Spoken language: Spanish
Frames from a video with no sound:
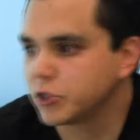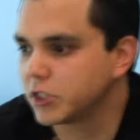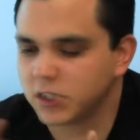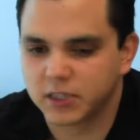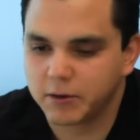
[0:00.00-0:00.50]
sé
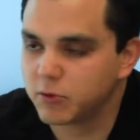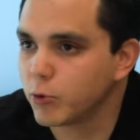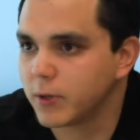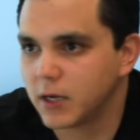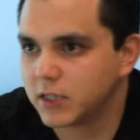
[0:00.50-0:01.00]
si sabes
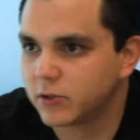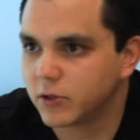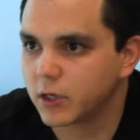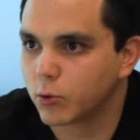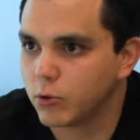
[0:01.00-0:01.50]
muy bien la
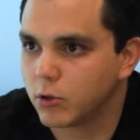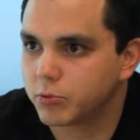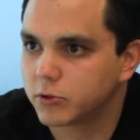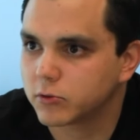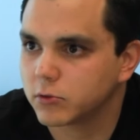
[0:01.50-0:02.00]
historia de Julio,
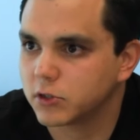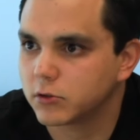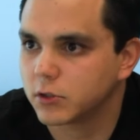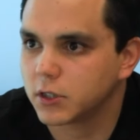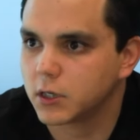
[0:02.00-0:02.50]
pero es una
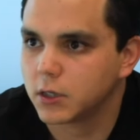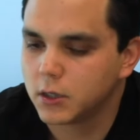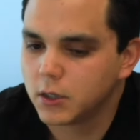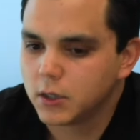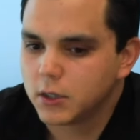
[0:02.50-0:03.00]
historia
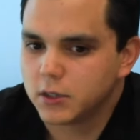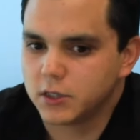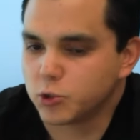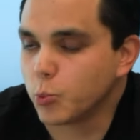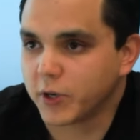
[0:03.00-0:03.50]

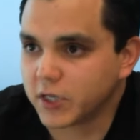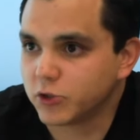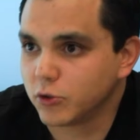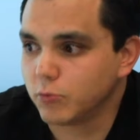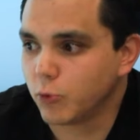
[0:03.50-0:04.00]
de
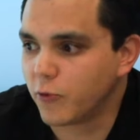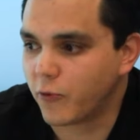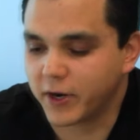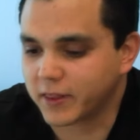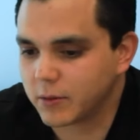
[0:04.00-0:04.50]
superación muy
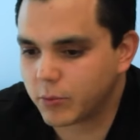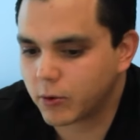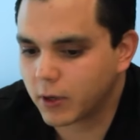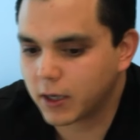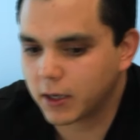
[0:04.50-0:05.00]
fuerte
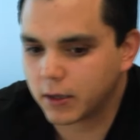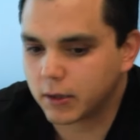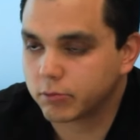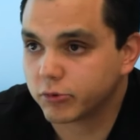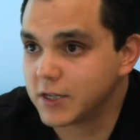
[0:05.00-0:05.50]

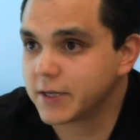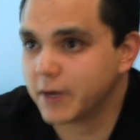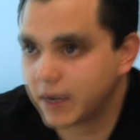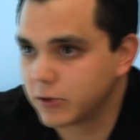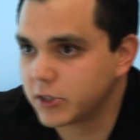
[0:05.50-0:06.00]
porque pues, él se
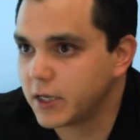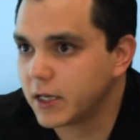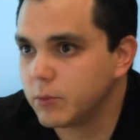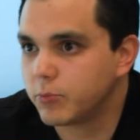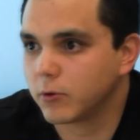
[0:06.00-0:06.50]
había quedado sin
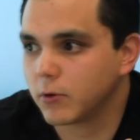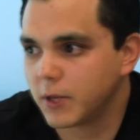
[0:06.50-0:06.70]
equipo, ¿no?